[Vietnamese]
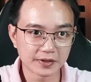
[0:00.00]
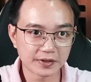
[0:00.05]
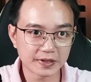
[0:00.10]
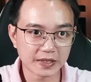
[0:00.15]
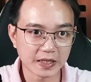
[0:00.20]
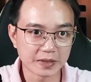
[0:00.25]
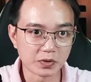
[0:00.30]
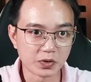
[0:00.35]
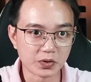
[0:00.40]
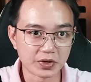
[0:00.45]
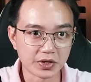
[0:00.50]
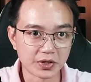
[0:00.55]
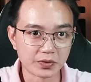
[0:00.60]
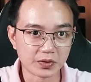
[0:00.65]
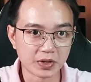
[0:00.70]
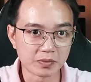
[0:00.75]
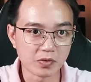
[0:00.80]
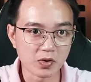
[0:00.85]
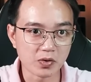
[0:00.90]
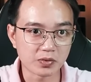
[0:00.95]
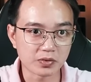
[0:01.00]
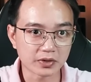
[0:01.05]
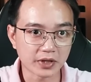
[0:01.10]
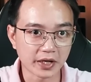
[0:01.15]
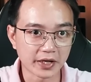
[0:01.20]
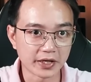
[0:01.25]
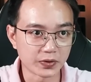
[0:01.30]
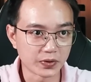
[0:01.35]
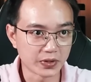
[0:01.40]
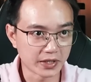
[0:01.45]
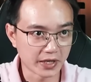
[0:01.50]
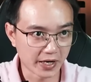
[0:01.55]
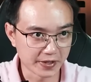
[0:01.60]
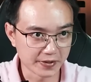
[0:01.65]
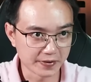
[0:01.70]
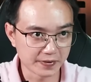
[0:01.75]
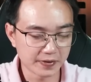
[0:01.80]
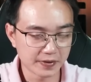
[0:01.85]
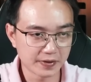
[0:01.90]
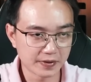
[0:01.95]
thầy Bôn Liêu là một thầy luyện ngải.
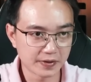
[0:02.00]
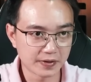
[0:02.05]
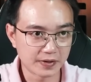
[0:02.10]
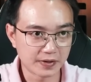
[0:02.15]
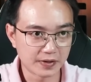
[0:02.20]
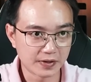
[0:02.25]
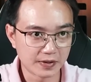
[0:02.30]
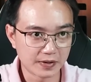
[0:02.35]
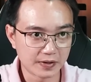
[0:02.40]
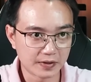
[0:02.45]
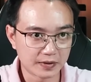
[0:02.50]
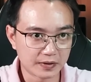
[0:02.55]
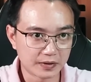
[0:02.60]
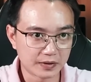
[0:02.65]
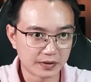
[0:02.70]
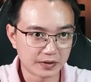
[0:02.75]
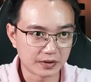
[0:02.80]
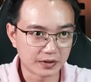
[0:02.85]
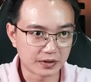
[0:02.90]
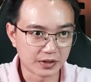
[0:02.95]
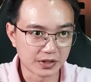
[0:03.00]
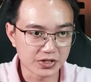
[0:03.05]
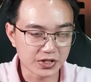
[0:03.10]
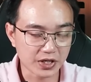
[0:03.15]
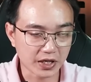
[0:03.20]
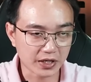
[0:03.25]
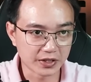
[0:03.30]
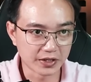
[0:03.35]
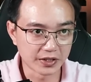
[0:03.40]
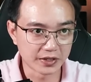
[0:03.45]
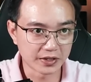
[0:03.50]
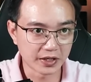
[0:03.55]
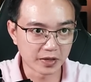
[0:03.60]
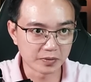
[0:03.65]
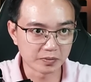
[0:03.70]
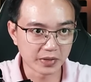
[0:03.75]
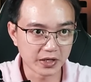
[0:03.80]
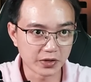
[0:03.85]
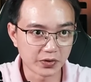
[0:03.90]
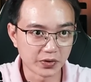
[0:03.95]
Chính xác hơn là
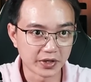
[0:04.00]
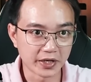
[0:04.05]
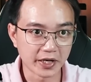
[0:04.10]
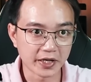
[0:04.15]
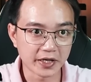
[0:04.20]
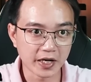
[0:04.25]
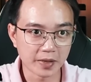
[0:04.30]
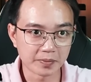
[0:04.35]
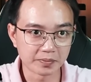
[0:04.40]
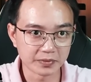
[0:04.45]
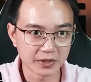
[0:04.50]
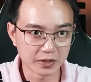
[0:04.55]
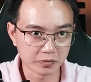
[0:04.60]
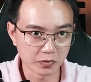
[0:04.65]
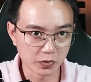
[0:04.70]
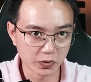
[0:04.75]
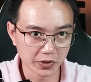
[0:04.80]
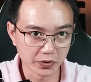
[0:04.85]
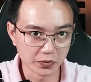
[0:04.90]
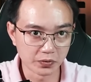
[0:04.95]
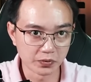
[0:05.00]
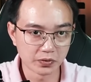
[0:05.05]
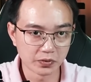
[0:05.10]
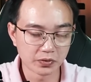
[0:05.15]
ông ấy luyện ngải âm và bùa yêu.